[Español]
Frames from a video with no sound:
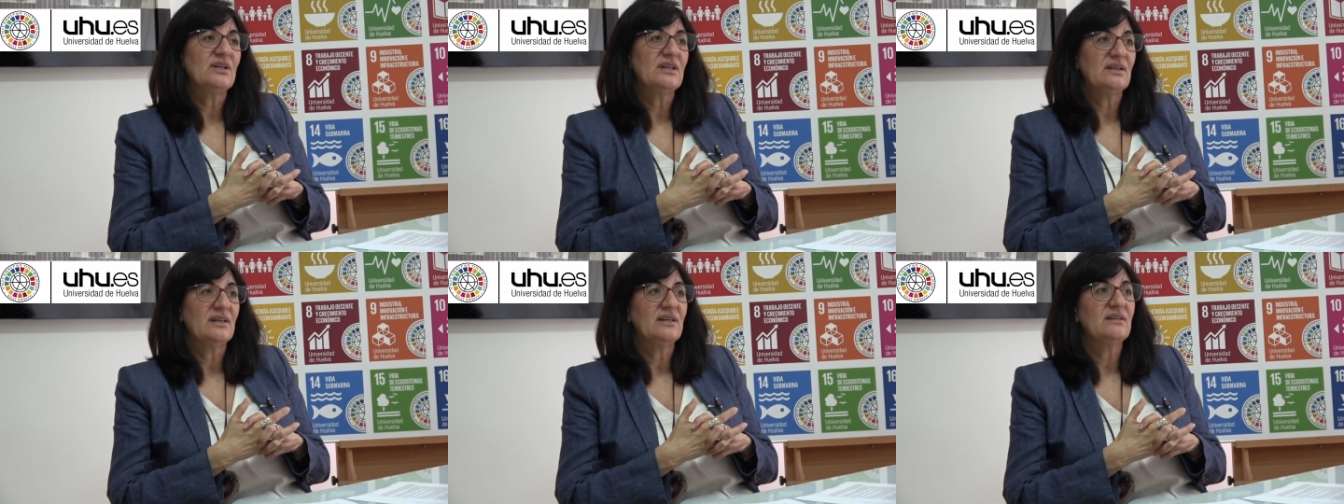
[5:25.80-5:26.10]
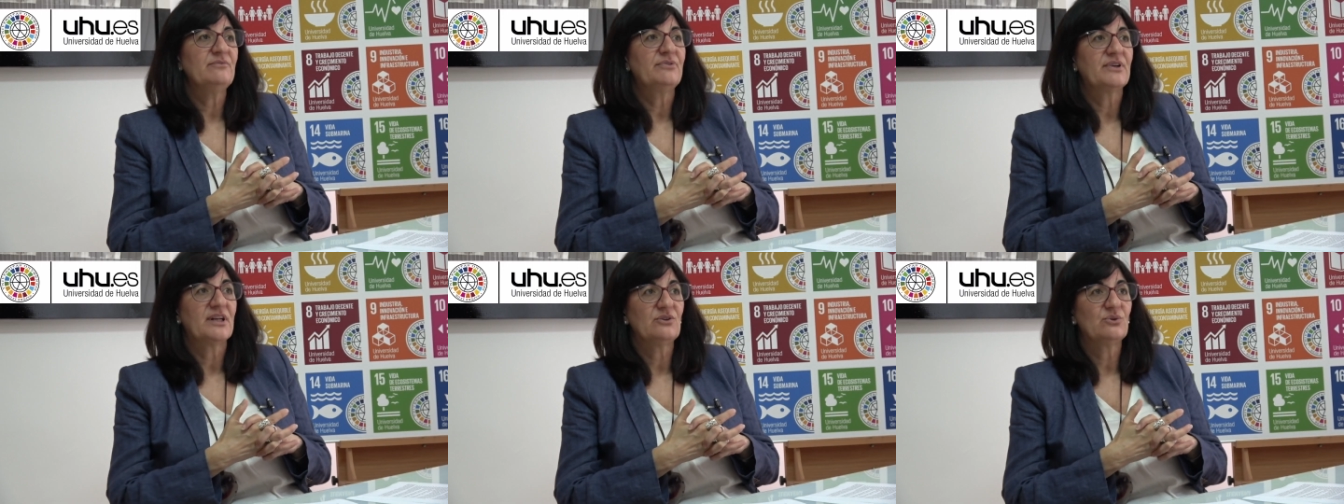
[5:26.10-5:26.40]
eh,
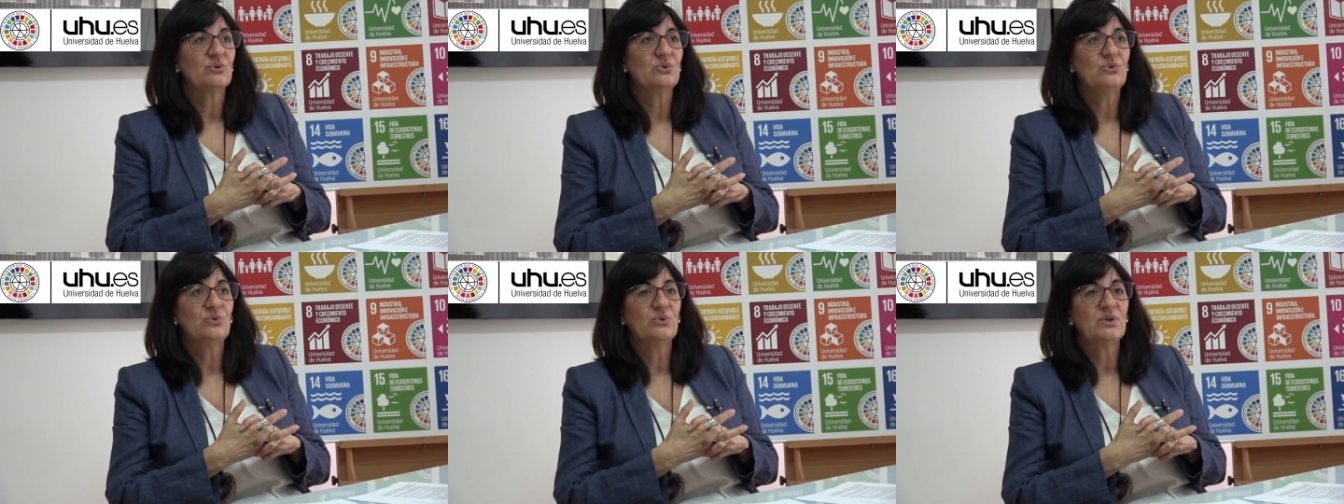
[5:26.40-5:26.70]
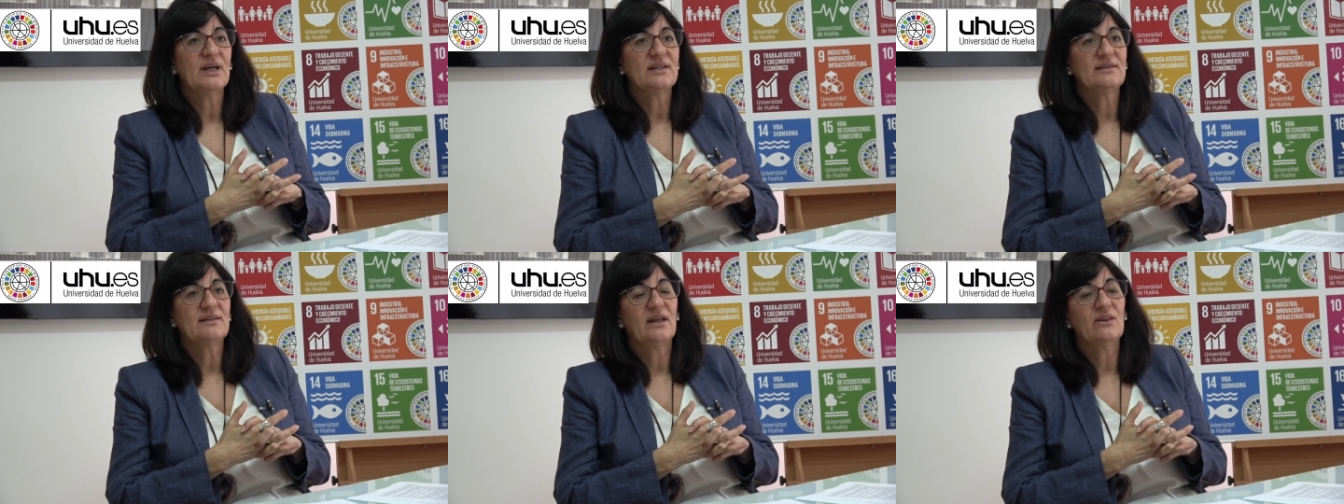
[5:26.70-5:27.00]

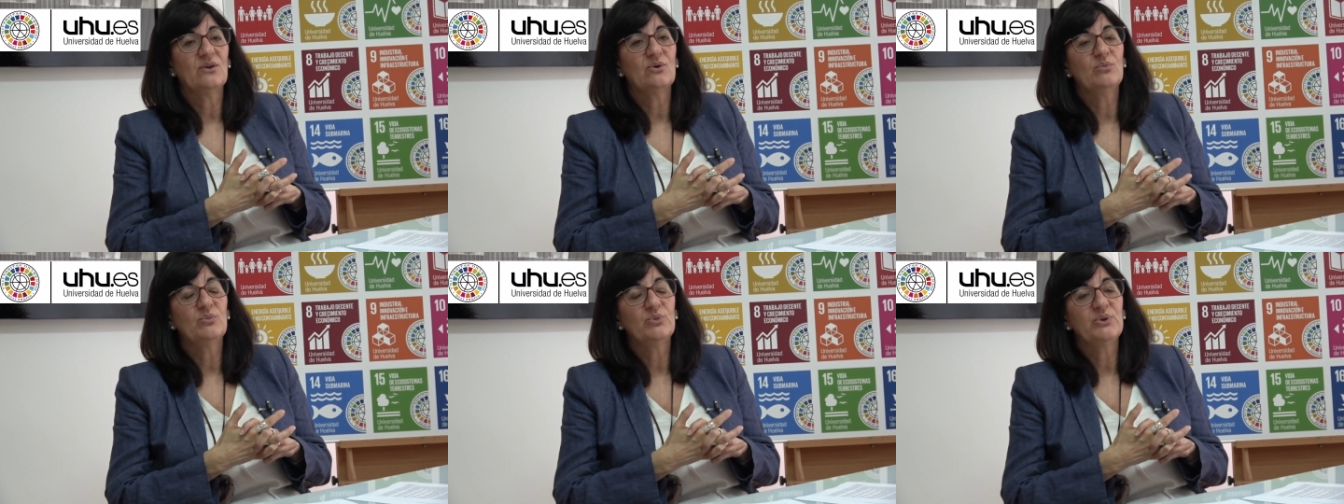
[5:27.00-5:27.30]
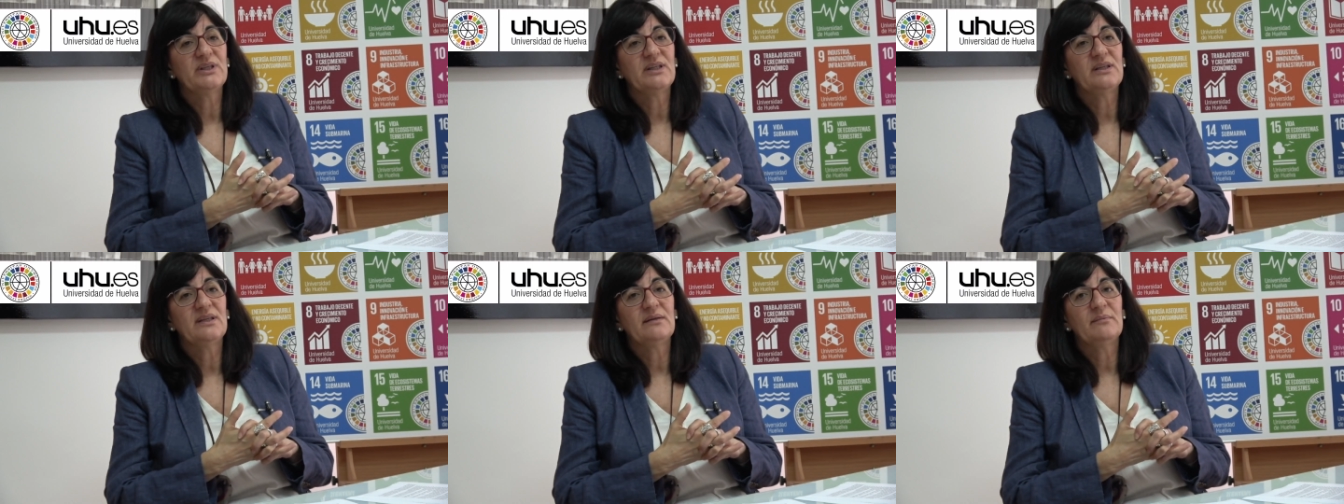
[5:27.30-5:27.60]
infraestructura ha estado
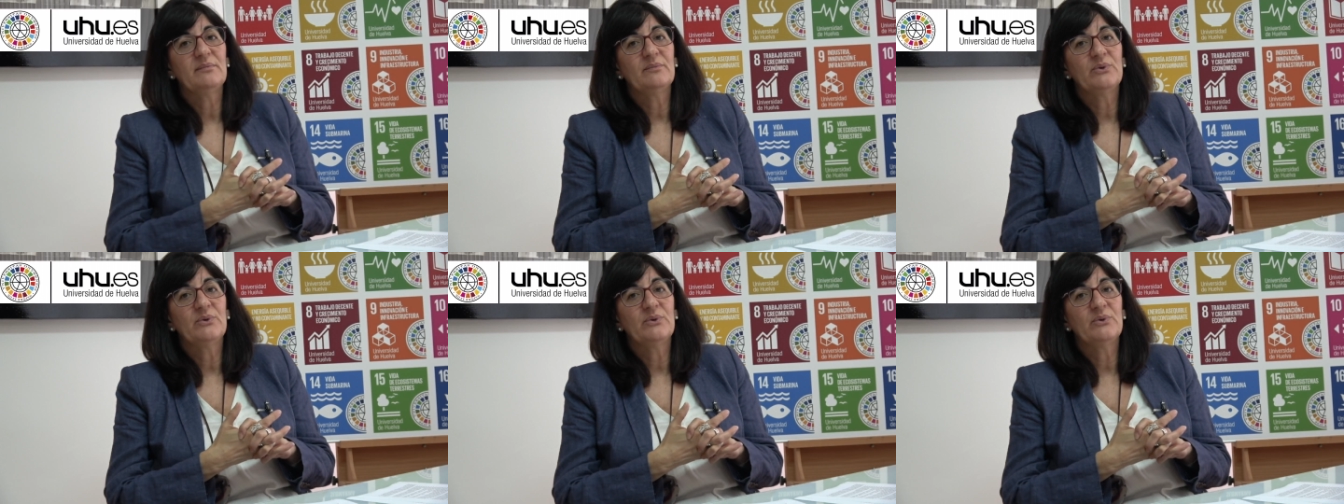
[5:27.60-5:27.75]
muy,